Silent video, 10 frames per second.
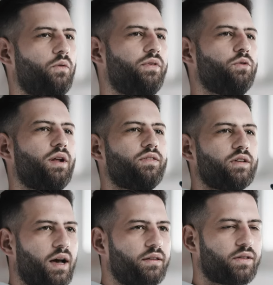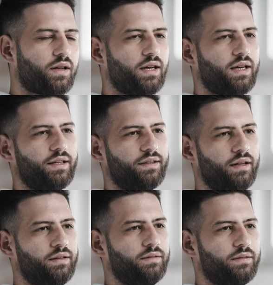Und wenn du das nicht hast,
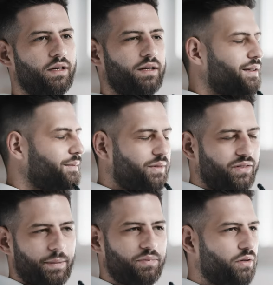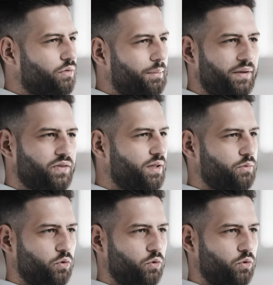dann steppst du so ein bisschen im